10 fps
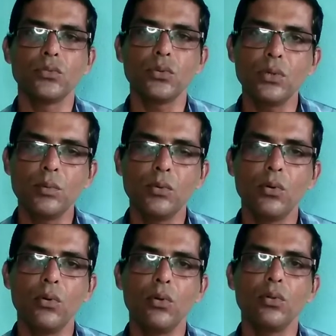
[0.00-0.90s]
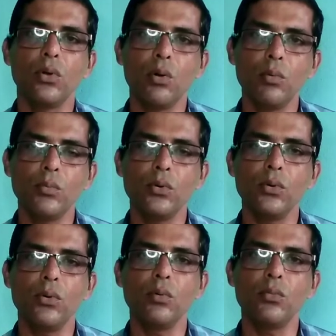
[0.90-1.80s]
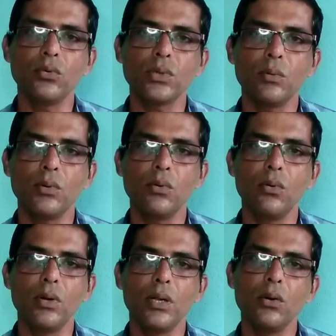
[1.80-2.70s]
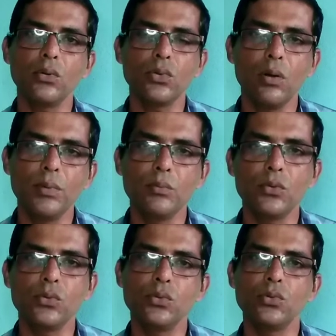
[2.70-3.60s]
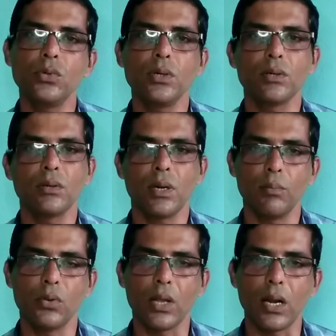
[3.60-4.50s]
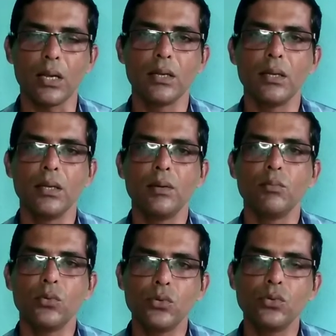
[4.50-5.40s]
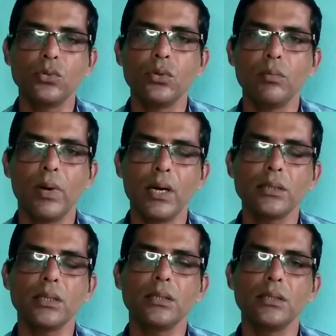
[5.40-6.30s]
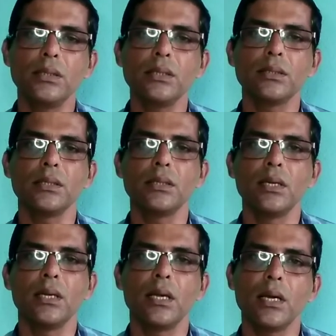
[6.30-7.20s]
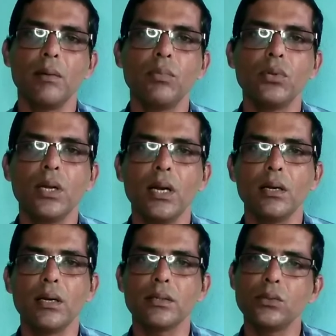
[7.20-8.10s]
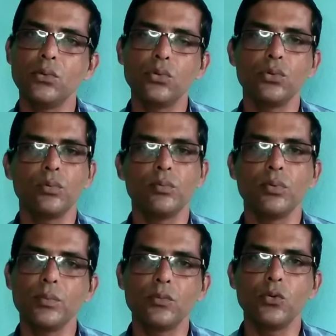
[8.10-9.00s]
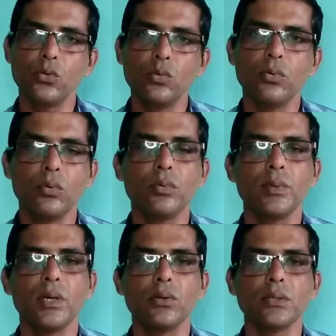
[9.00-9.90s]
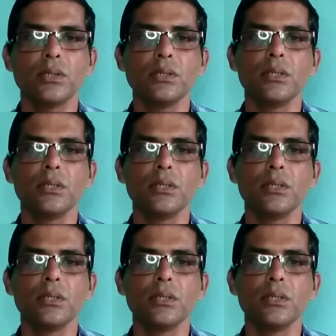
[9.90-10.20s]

চণ্ডীমঙ্গল ধর্মমঙ্গল মনসামঙ্গল এগুলো সবই মধ্যযুগের কাব্যধারা মধ্যযুগের বাংলা সাহিত্য ইতিহাসে এই কাব্যধারার একটি গুরুত্ব গুরুত্বপূর্ণ ভূমিকা রয়েছে